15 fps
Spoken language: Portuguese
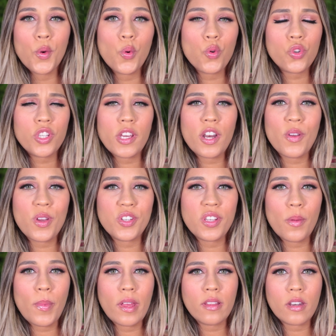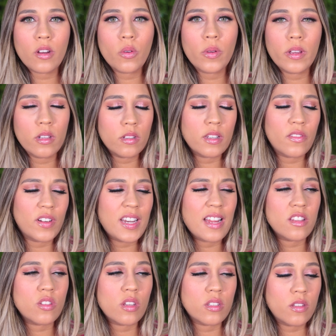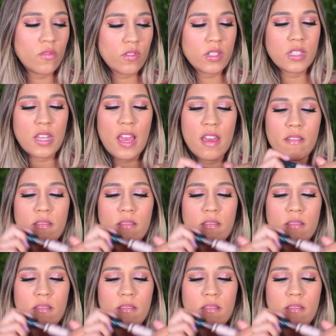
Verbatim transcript: O cheiro eu achei bem tranquilo, na verdade, só se você